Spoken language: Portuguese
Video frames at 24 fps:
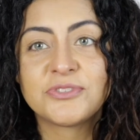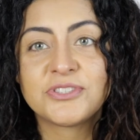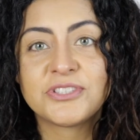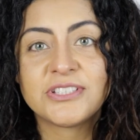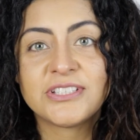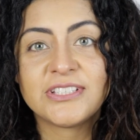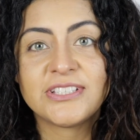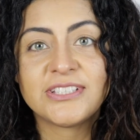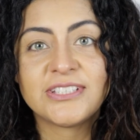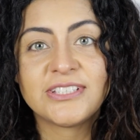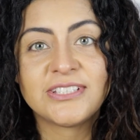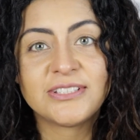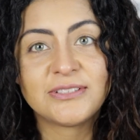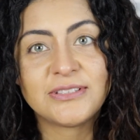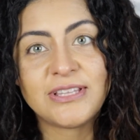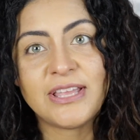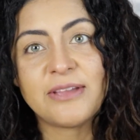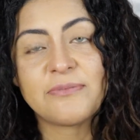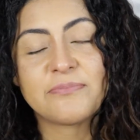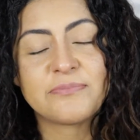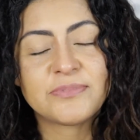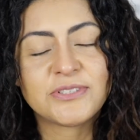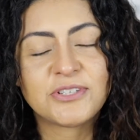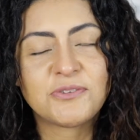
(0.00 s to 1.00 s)
de
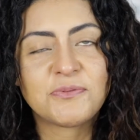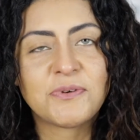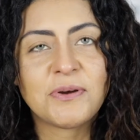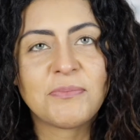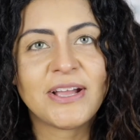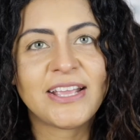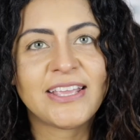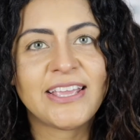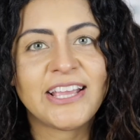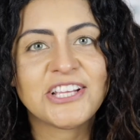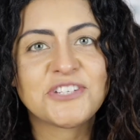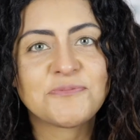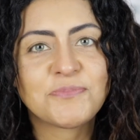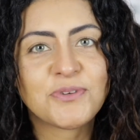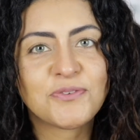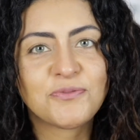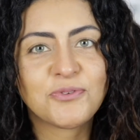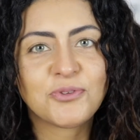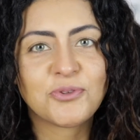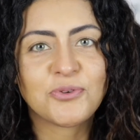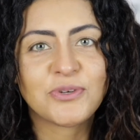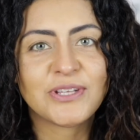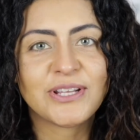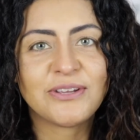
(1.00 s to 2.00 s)
né, fazer uma maquiagem para
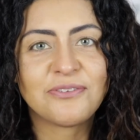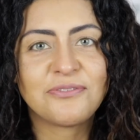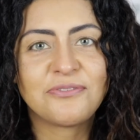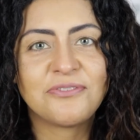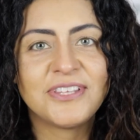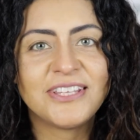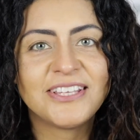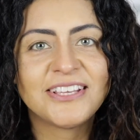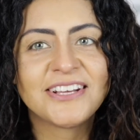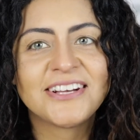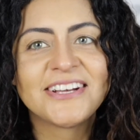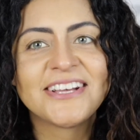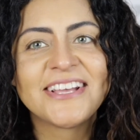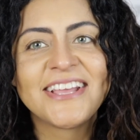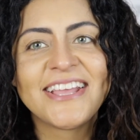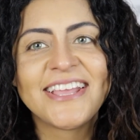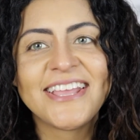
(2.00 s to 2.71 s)
fotografia,